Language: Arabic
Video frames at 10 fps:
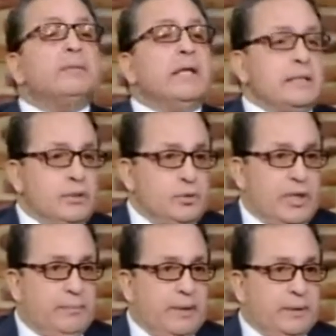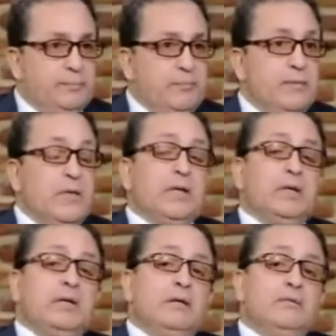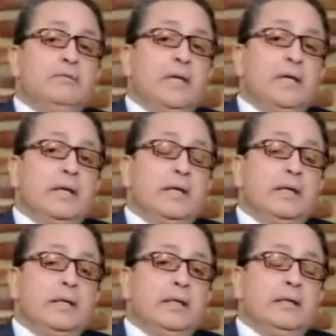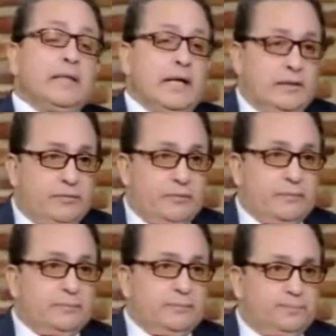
هذه الشعيبات فالتعريف كده ابتدينا